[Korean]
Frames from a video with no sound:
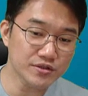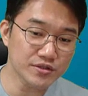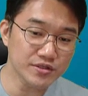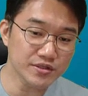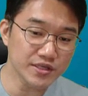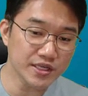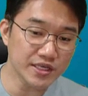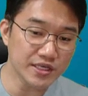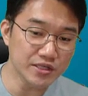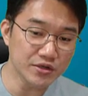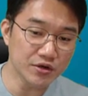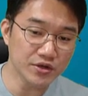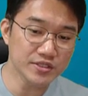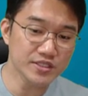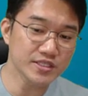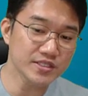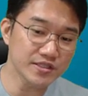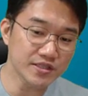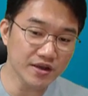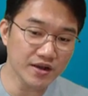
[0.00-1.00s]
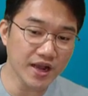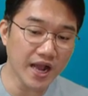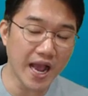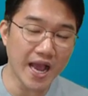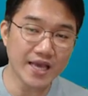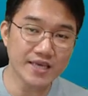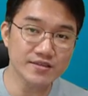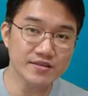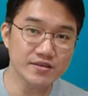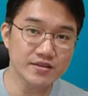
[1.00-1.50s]
것들이 이런 진단
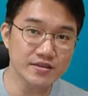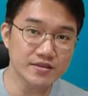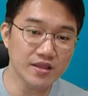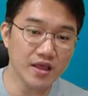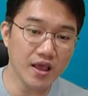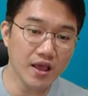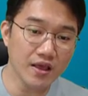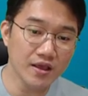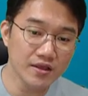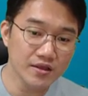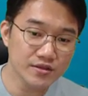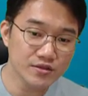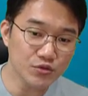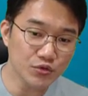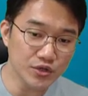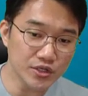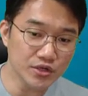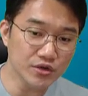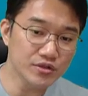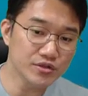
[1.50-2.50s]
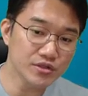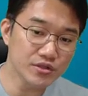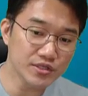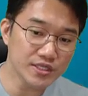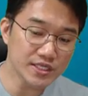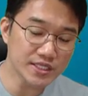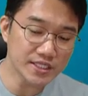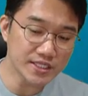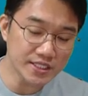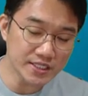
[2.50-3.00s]
가이드인데 또 이런
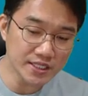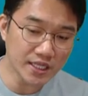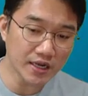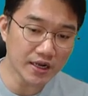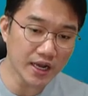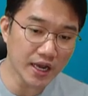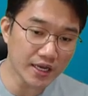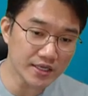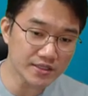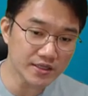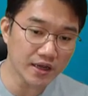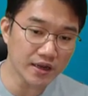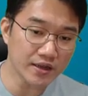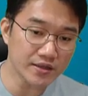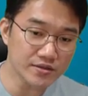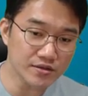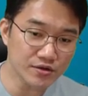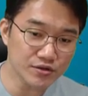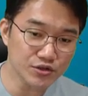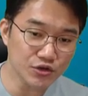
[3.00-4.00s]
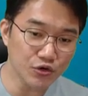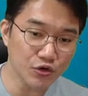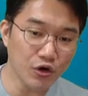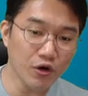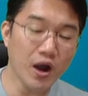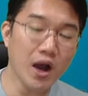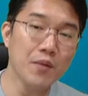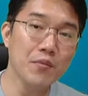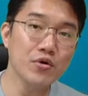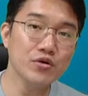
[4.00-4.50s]
진단 가이드 안에서
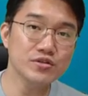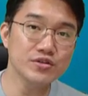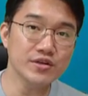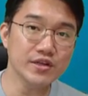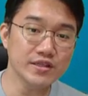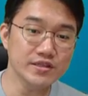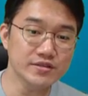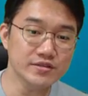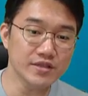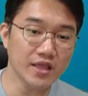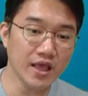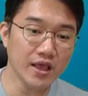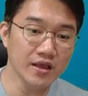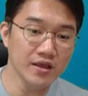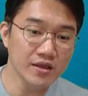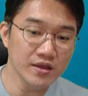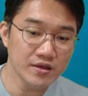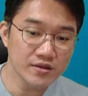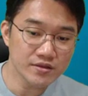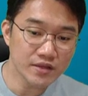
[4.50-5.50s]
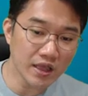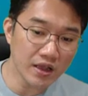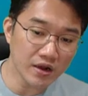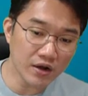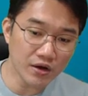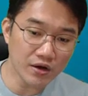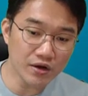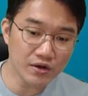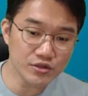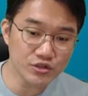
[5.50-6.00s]
점검 항목들이 있는데
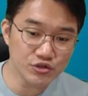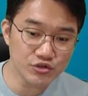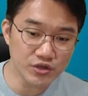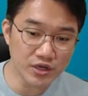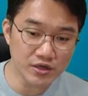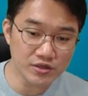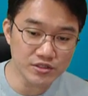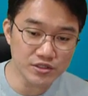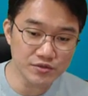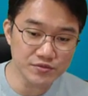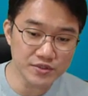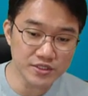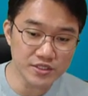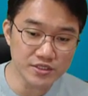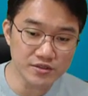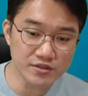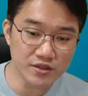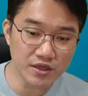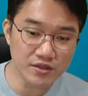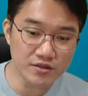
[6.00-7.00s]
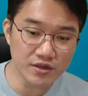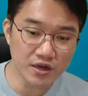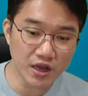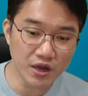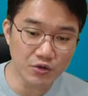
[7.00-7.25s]
내가 취약점 진단을